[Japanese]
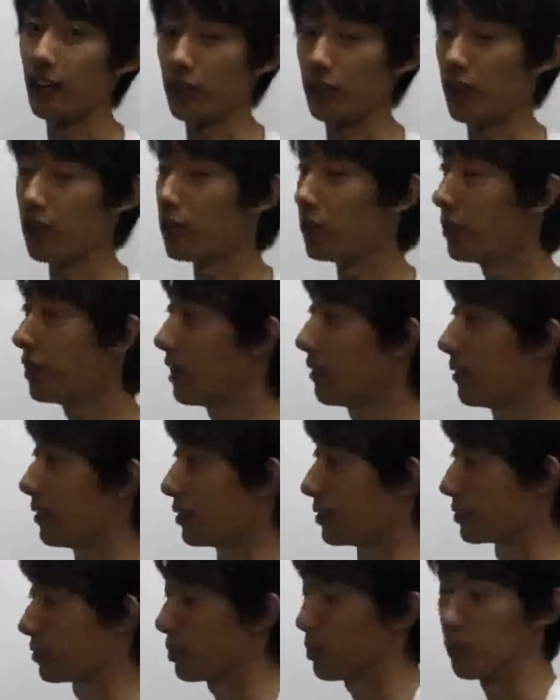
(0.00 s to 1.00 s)
てグラフを
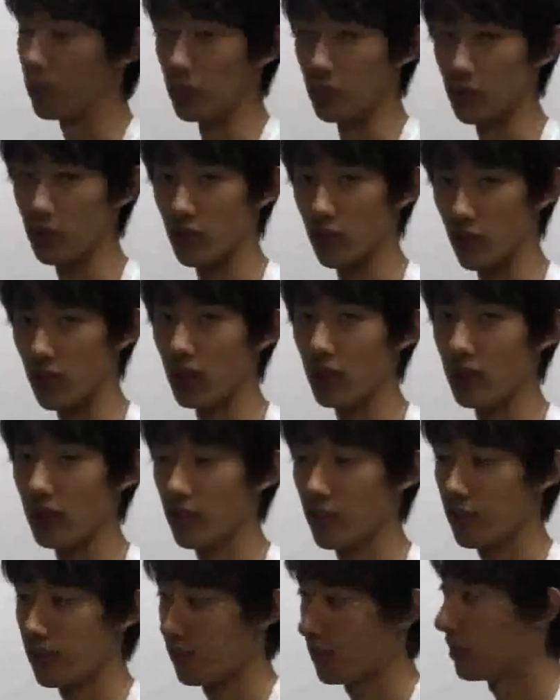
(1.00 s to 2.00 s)
選べとそういうことです
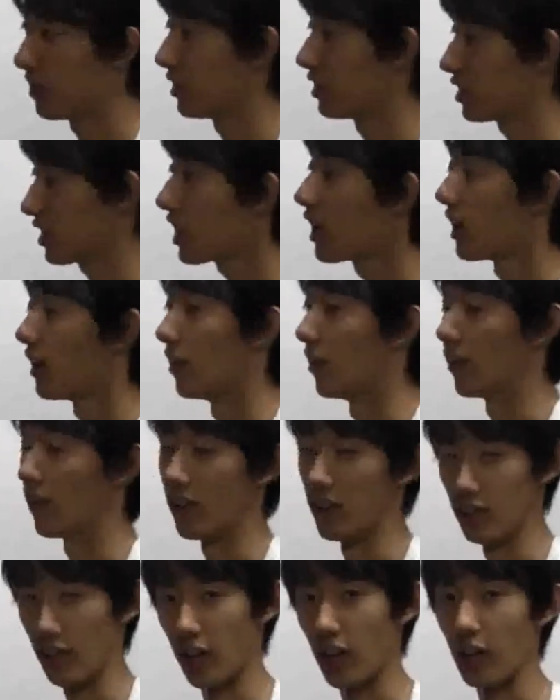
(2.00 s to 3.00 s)
ね。式
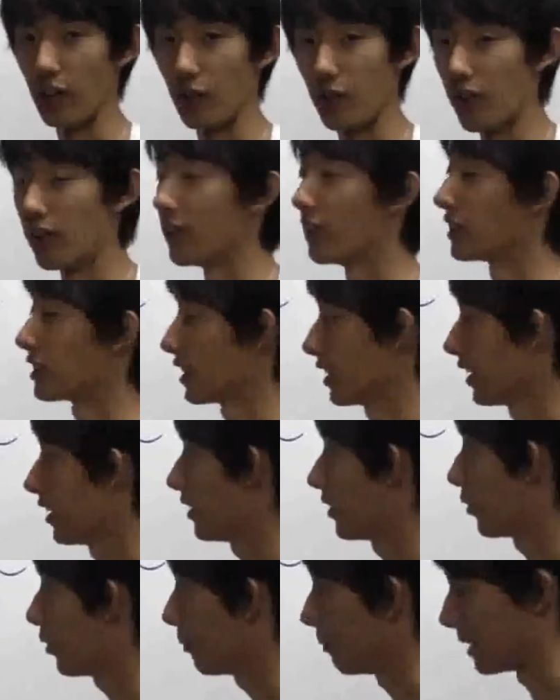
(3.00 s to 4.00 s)
が与えられないと分かんないで
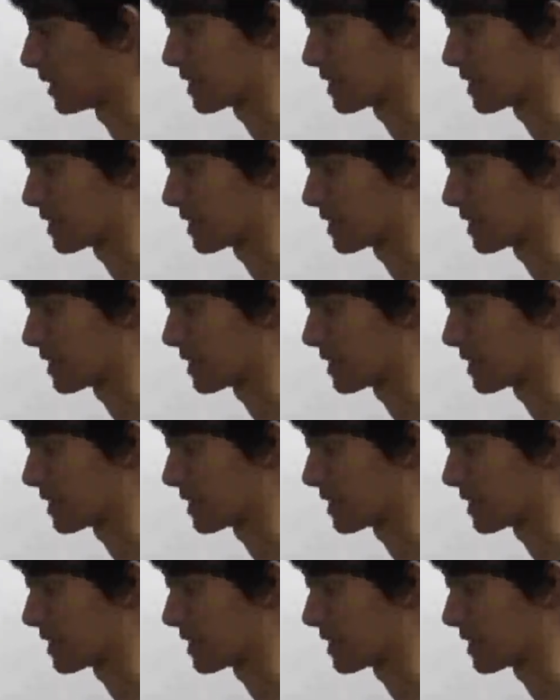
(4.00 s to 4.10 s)
すかね。で、こ